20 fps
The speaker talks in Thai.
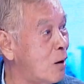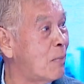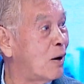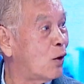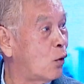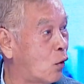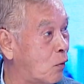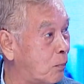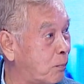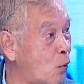ก็มา
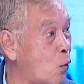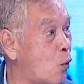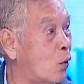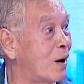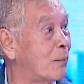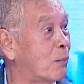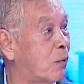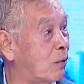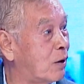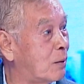ลงปลูก
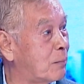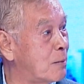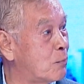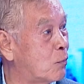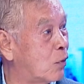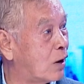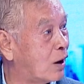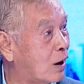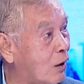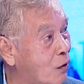ให้ผมกันไปหม
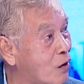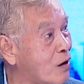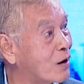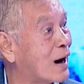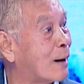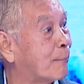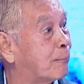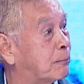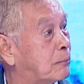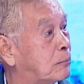ดแล้วเขาก็ก
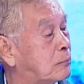ลับ